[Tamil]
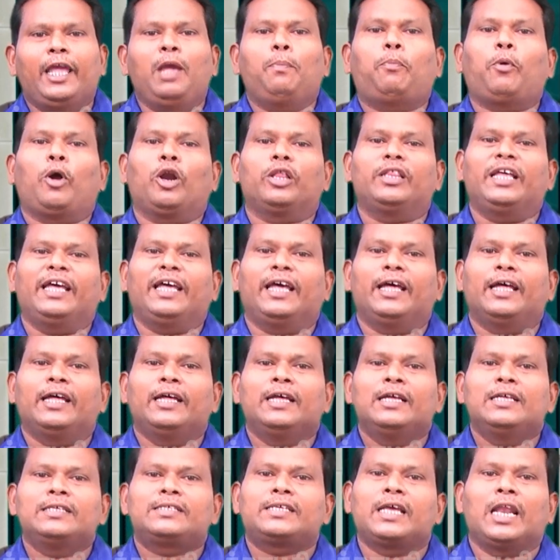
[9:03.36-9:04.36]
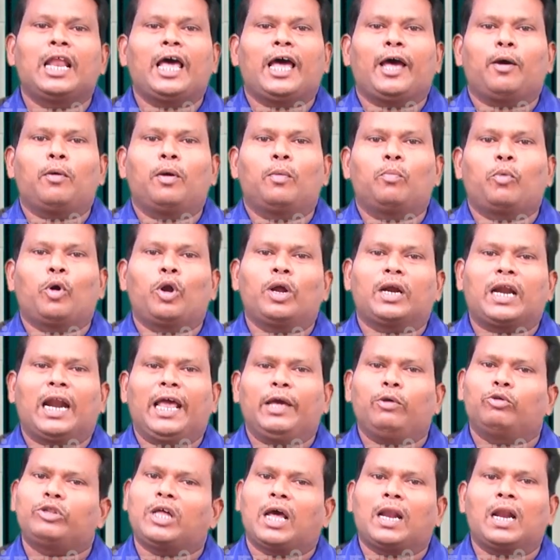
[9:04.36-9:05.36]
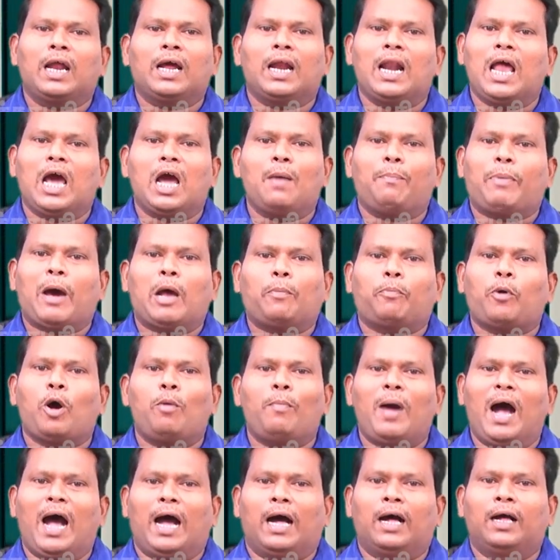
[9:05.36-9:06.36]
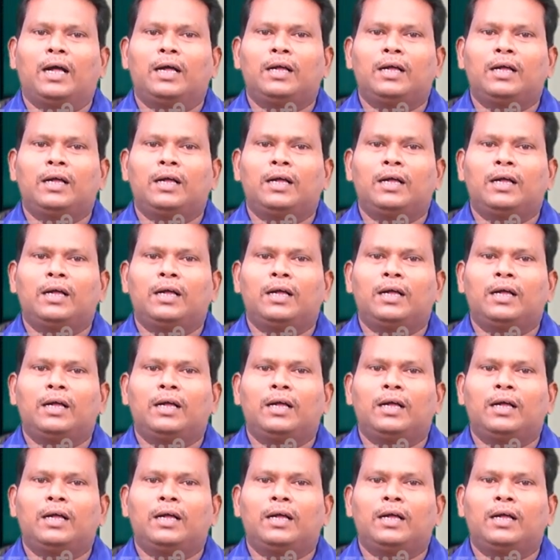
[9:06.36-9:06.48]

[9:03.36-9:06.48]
இப்பொழுது சில பொருட்களை உதாரணங்களாக பார்ப்போமா